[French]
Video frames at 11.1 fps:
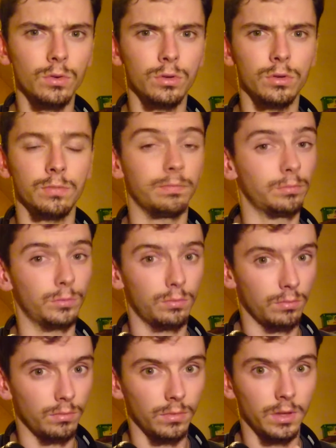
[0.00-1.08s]
Euh,
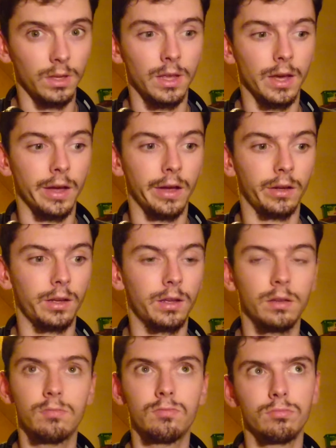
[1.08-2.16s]
il y a,
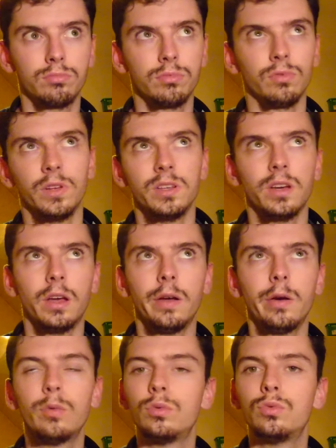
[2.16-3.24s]
on va dire, un,
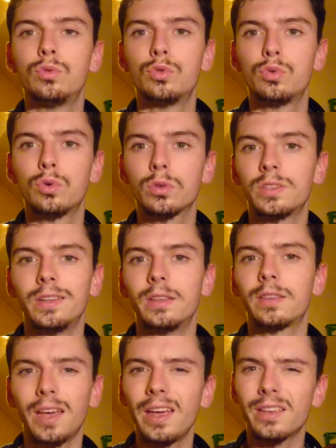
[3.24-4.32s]
ou deux jours,
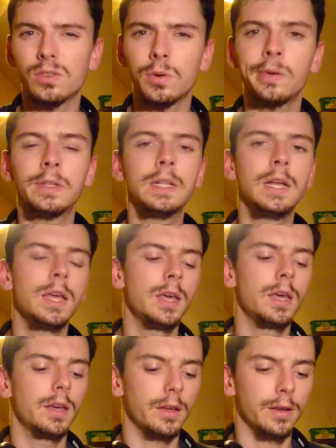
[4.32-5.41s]
c'est très récent,
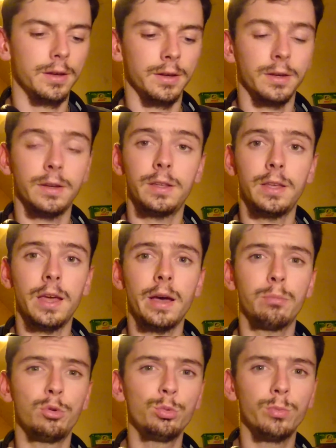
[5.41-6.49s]
euh, il y a
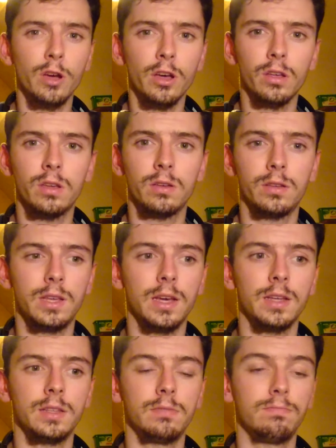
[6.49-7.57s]
Bloomberg qui
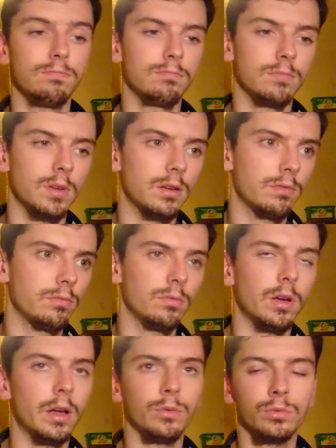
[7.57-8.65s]
a
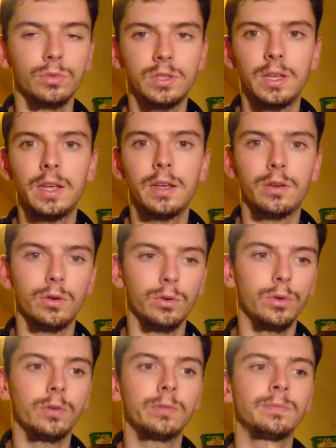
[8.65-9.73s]
annoncé
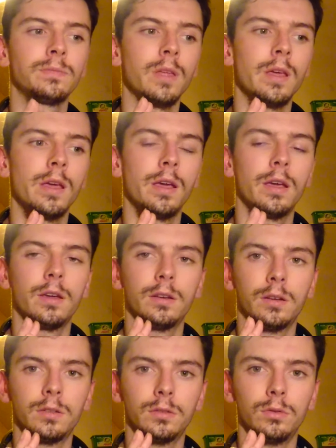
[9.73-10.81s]
que
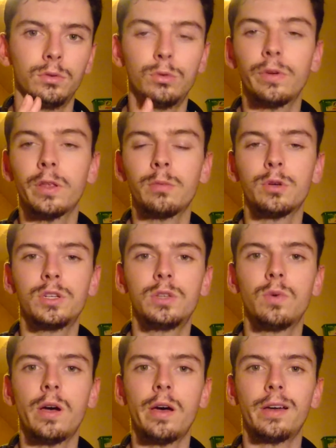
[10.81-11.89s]
le gouvernement
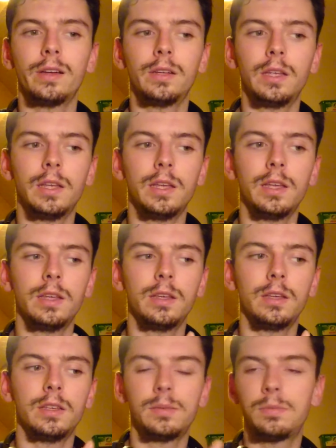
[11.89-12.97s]
chinois
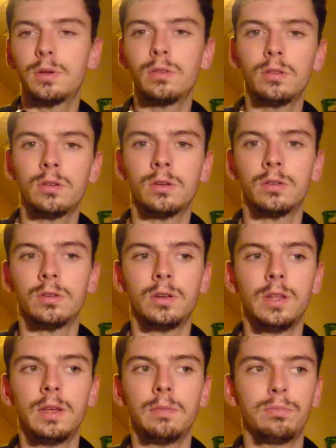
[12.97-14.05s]
espionne euh,
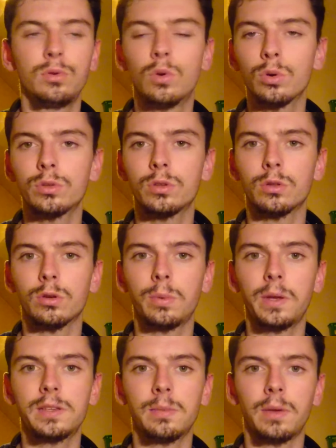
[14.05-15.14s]
les plus grosses
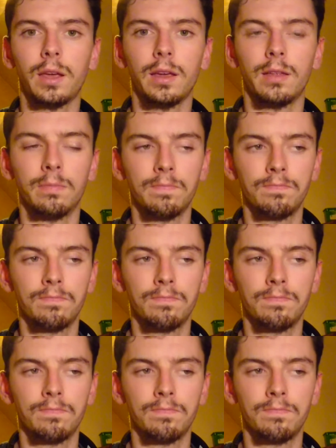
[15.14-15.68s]
entreprises américaines.